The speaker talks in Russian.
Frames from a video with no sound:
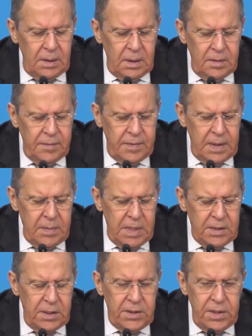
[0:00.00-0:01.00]

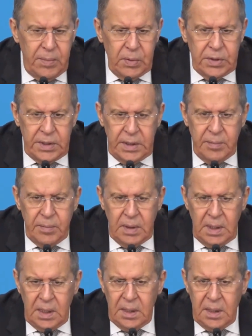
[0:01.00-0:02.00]
формата 3 плюс 3
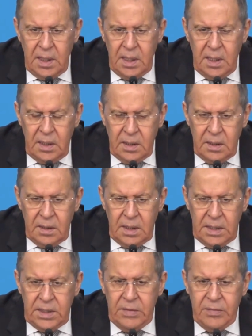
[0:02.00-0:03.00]
была Э,
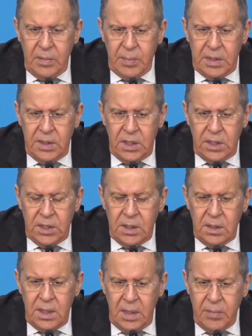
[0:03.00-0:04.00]
активно
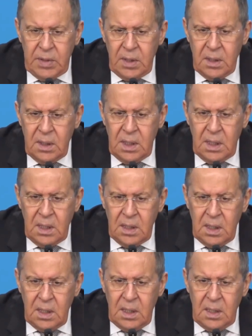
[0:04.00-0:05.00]
поддержана нами, когда
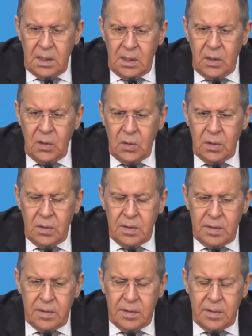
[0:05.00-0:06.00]
ее
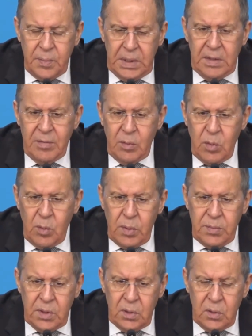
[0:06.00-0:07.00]
э, первым
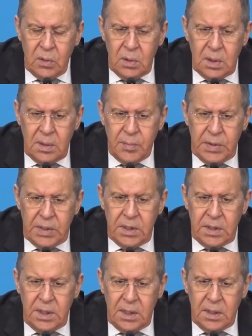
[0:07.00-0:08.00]
упомянул э,
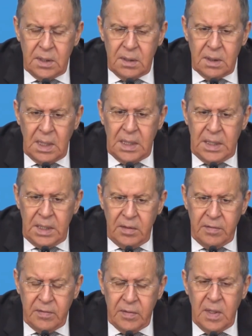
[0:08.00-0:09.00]
президент
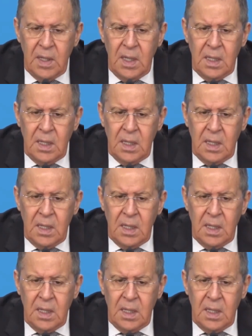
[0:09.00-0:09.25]
Алиев,